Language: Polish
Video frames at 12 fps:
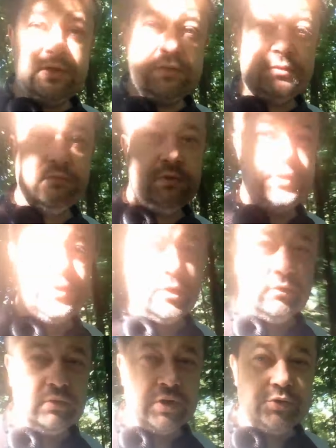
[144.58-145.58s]
wiedzą,
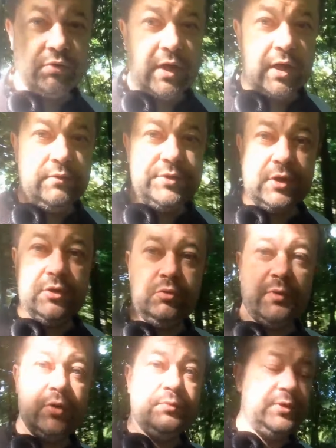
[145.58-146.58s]
czego tutaj szukają i czego
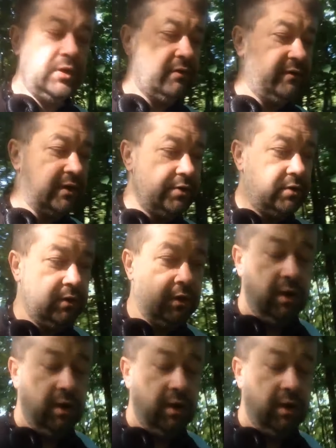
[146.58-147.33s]
tu mają pilnować.